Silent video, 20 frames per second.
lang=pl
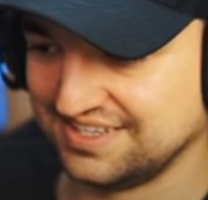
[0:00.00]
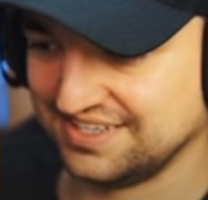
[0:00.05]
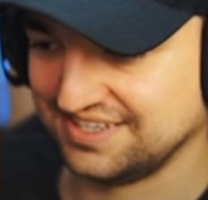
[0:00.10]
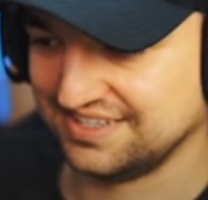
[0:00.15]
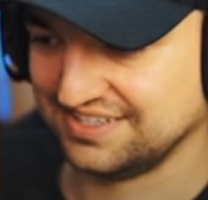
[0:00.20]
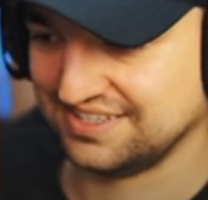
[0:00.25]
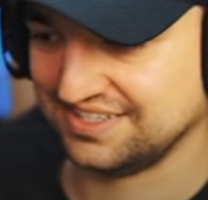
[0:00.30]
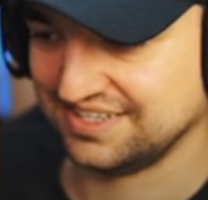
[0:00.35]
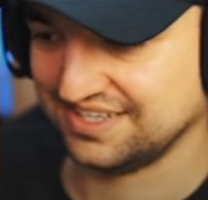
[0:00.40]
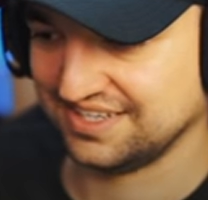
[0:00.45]

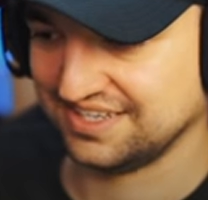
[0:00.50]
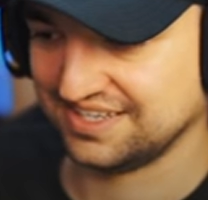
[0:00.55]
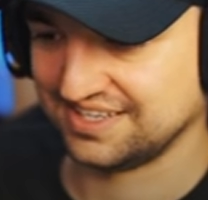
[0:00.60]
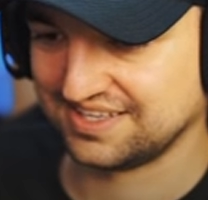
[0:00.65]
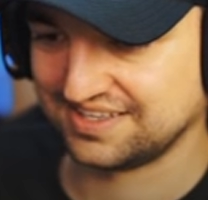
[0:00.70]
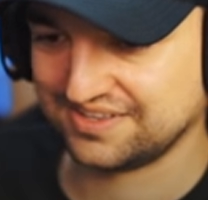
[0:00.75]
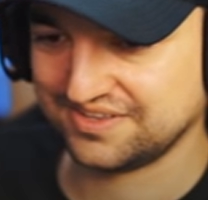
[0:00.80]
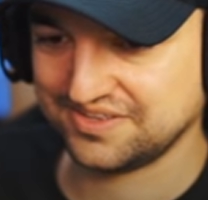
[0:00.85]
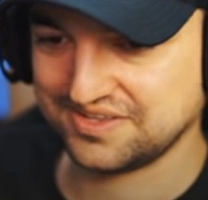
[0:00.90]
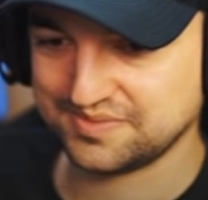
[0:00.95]
ok.
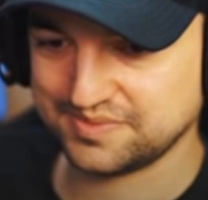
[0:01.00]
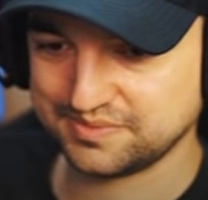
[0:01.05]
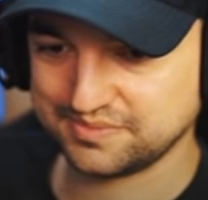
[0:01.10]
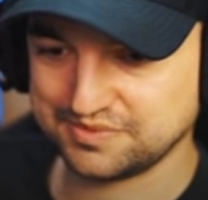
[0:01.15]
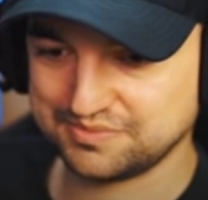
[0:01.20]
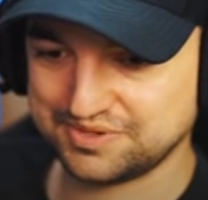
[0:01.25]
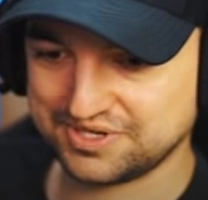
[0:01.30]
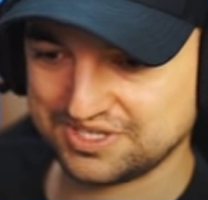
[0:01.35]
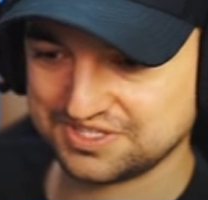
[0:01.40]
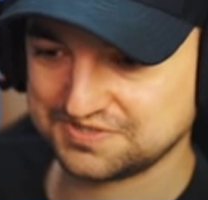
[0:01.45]
Tutaj
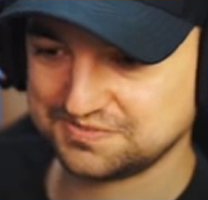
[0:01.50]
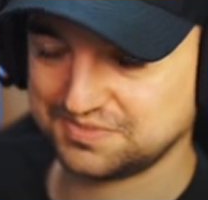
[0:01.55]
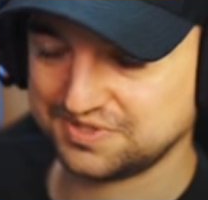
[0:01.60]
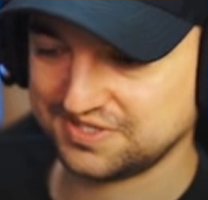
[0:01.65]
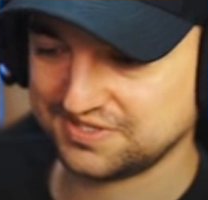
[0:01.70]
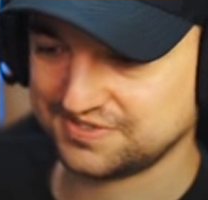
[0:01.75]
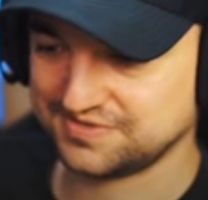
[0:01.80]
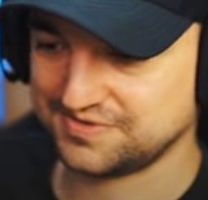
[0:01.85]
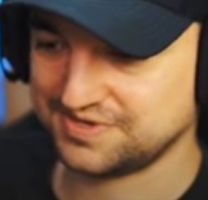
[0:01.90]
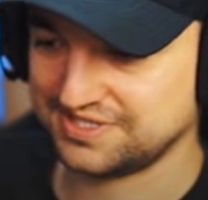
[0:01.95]
mamy bardzo,
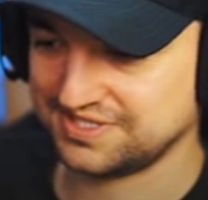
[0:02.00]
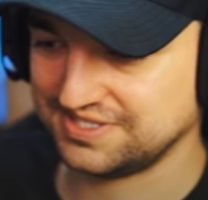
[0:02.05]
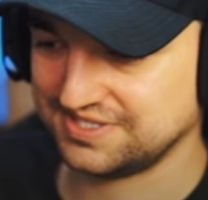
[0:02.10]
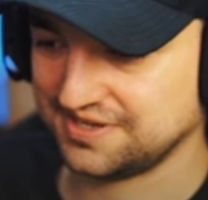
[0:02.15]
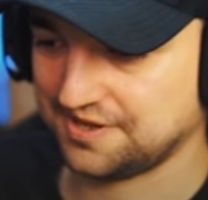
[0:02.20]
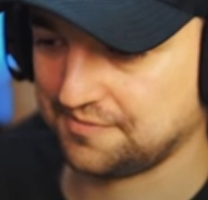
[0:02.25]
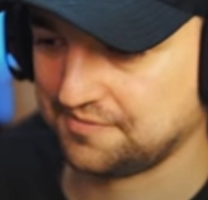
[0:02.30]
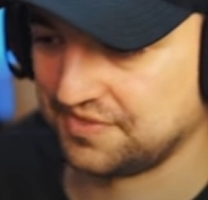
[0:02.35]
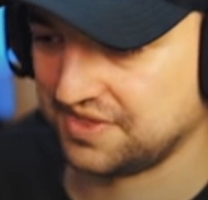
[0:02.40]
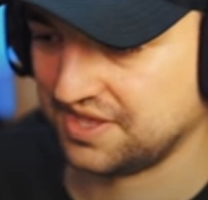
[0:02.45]
bardzo ładny